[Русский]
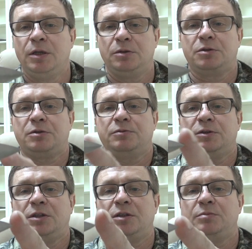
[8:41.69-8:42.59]
потому что
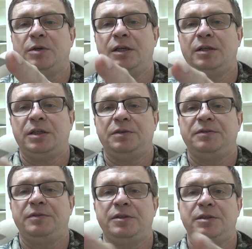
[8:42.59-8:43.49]
вот этот маленький
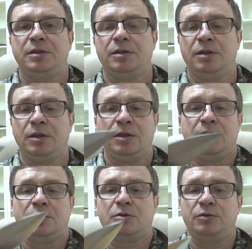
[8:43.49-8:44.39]
вывести
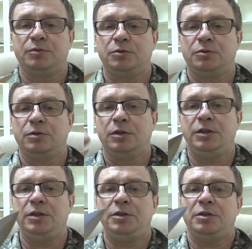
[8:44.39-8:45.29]
ровную
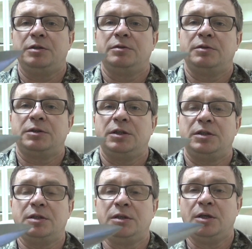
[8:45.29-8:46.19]
линии, вот
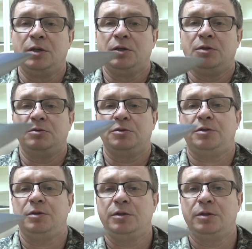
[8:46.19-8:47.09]
эти,
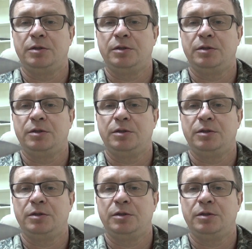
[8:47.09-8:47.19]
очень